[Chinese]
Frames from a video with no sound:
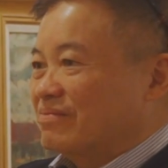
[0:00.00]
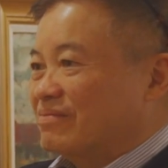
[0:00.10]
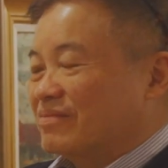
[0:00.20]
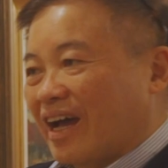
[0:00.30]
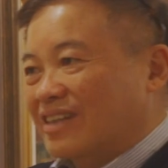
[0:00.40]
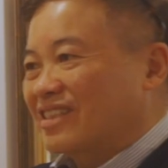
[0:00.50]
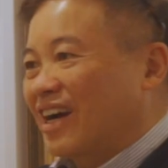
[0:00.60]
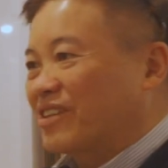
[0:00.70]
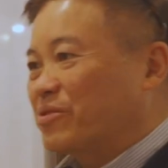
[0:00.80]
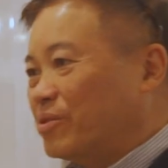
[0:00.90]
南
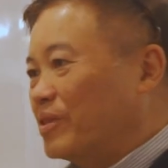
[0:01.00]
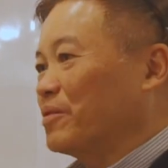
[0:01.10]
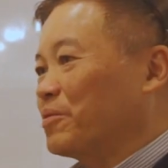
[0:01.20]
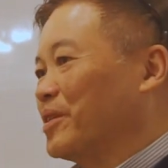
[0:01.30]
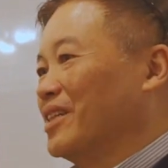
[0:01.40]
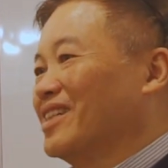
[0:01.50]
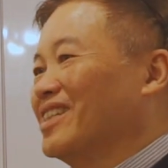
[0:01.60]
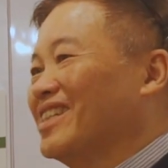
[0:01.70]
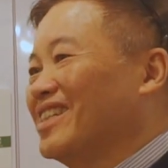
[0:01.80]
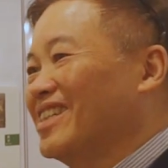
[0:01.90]
洋韵味。
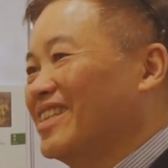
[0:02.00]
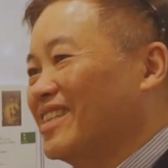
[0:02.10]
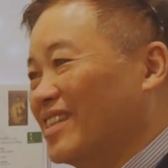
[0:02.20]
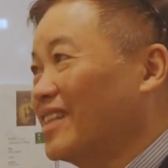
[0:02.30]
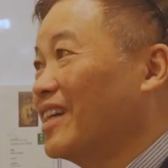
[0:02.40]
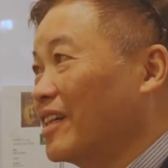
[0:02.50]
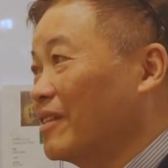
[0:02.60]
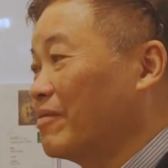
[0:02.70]
嗯，南洋一